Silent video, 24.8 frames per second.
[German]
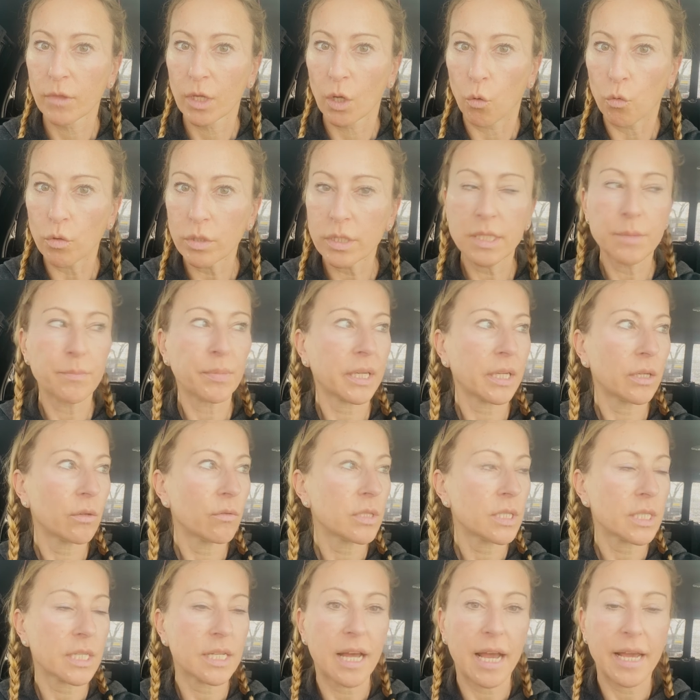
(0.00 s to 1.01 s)
und sie bringen
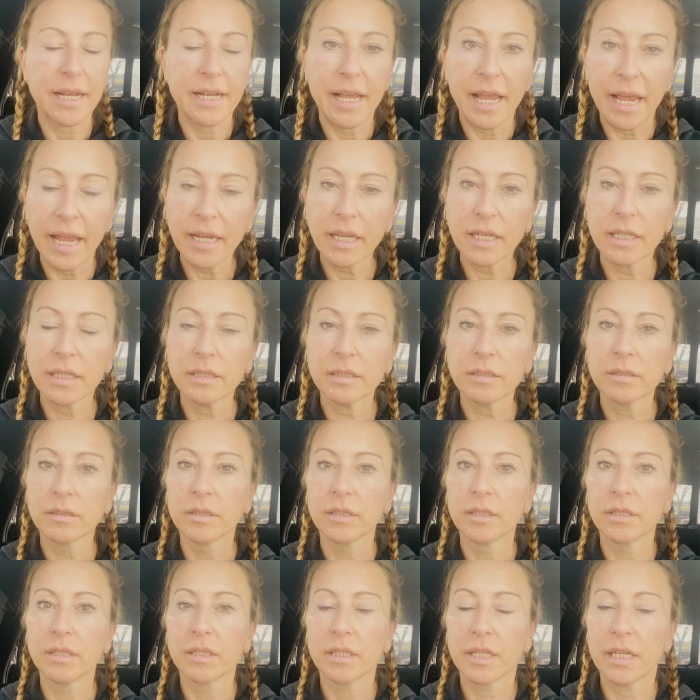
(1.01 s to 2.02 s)
uns in eine Ecke,
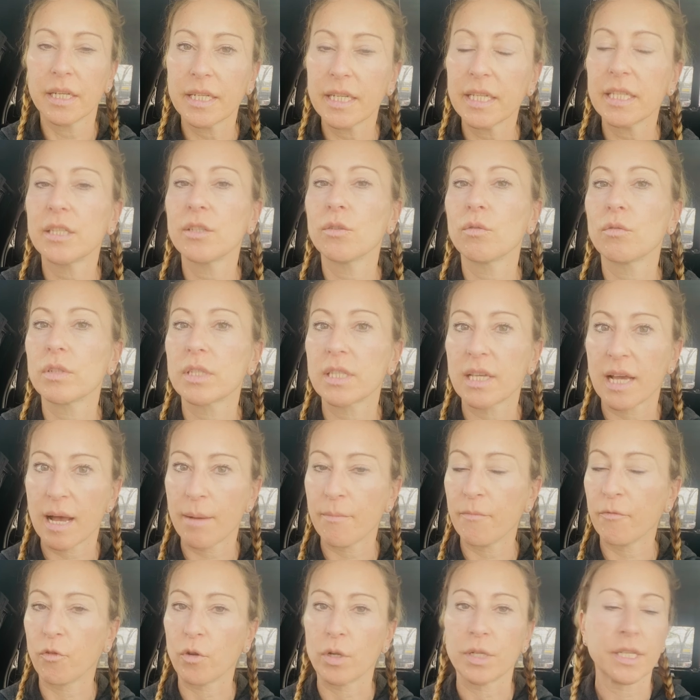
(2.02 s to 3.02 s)
in die sie uns
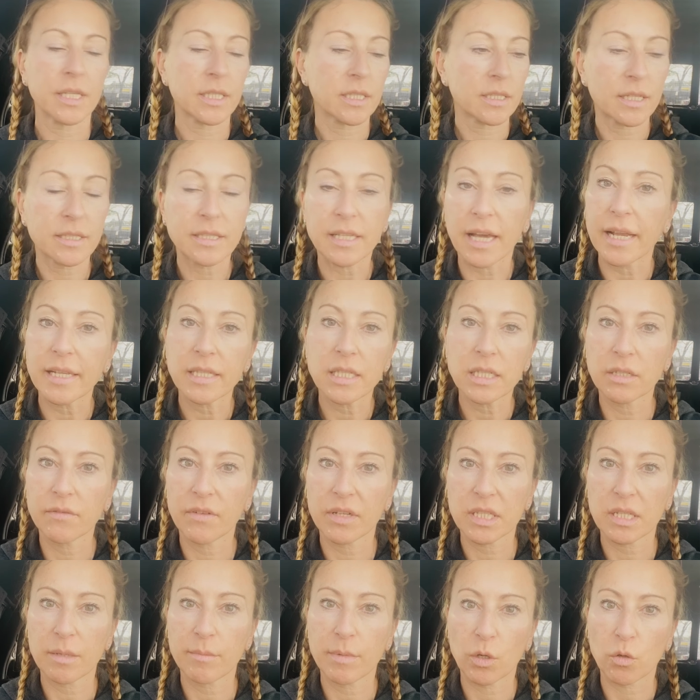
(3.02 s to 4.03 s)
haben wollen. Das ist das Einzige,
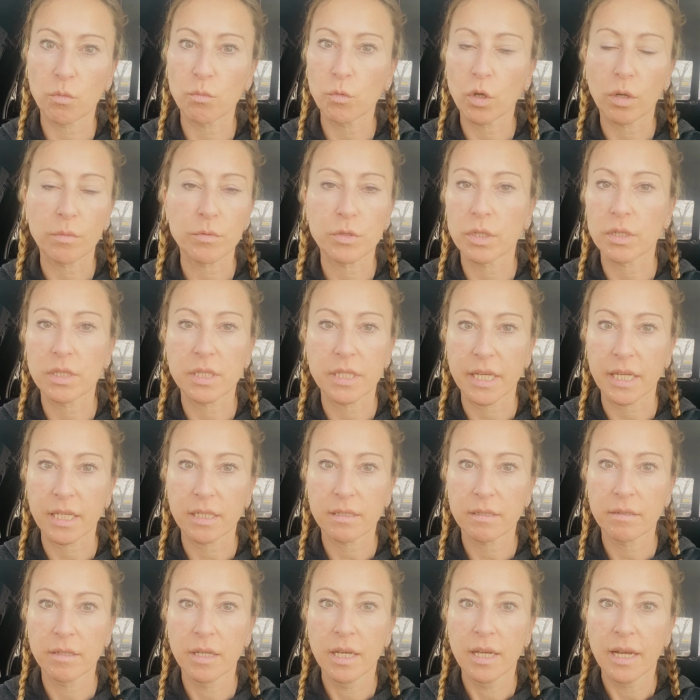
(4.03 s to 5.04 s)
was dabei rumkommt, sonst
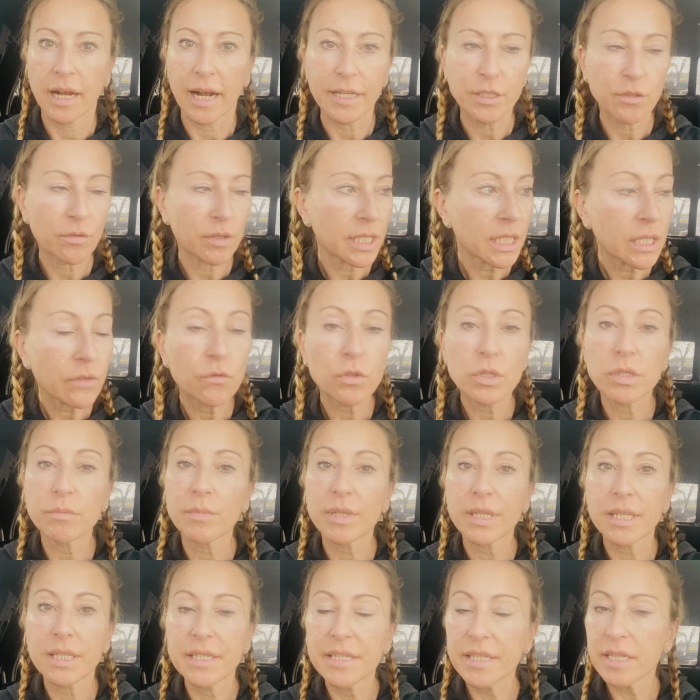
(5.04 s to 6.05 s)
nichts. Also ich würde
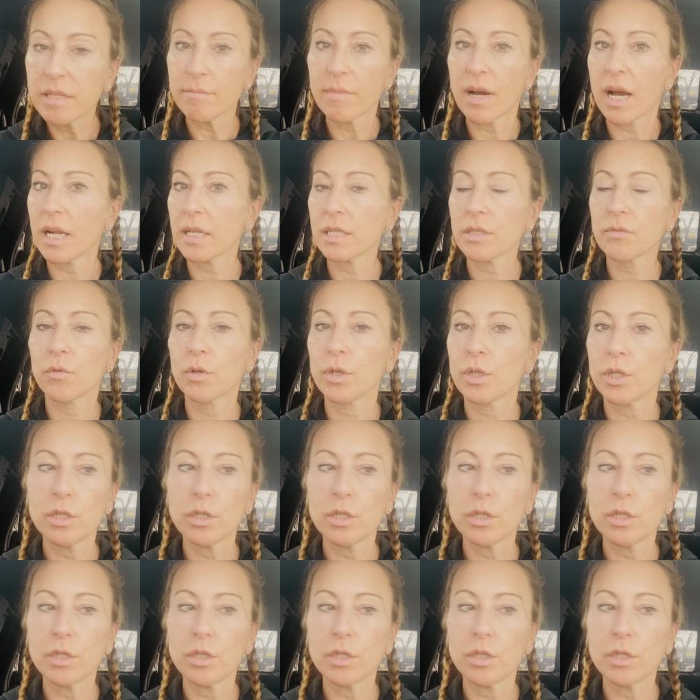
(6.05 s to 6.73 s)
mich niemals von